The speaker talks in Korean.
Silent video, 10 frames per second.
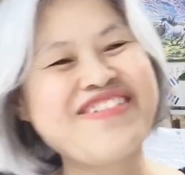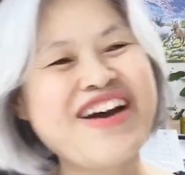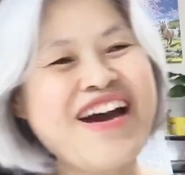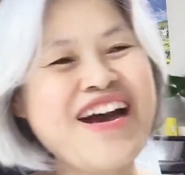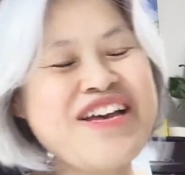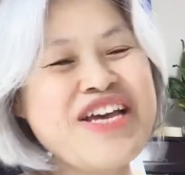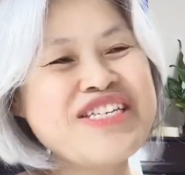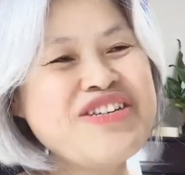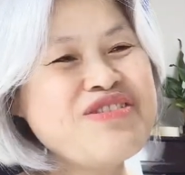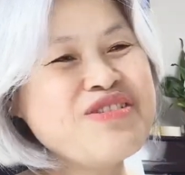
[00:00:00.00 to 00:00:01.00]
와,
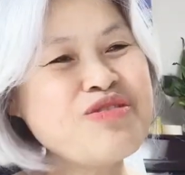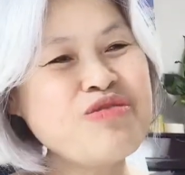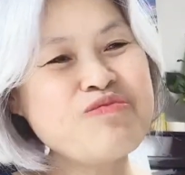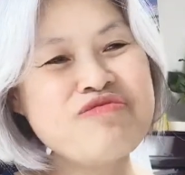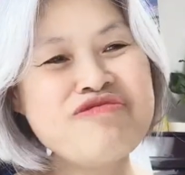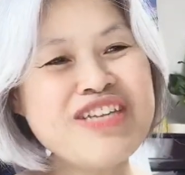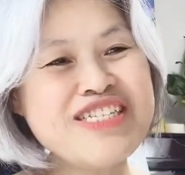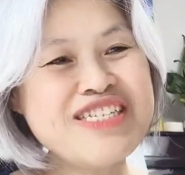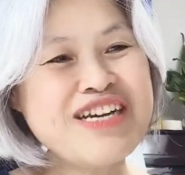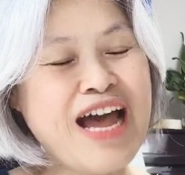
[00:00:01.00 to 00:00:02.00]
이거 그
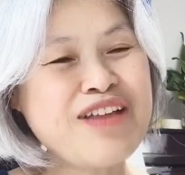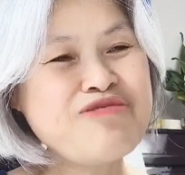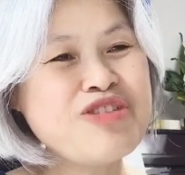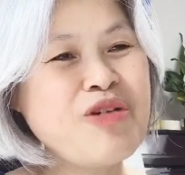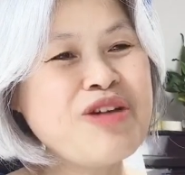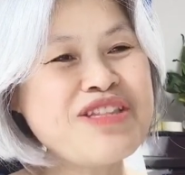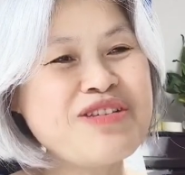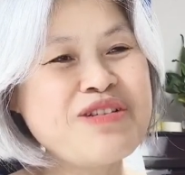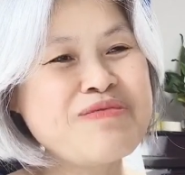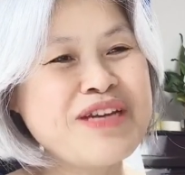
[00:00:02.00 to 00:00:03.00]
문재인이 가 아주 여우
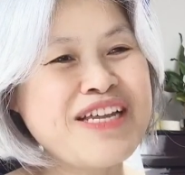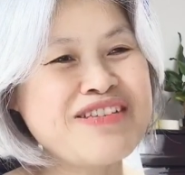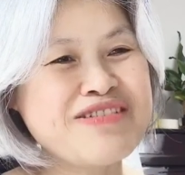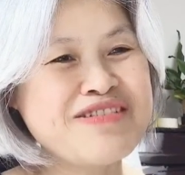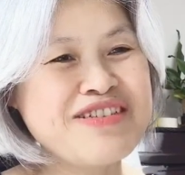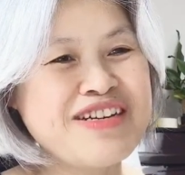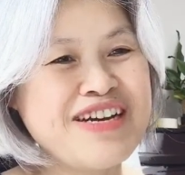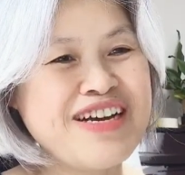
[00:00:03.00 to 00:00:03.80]
같은 놈이 아주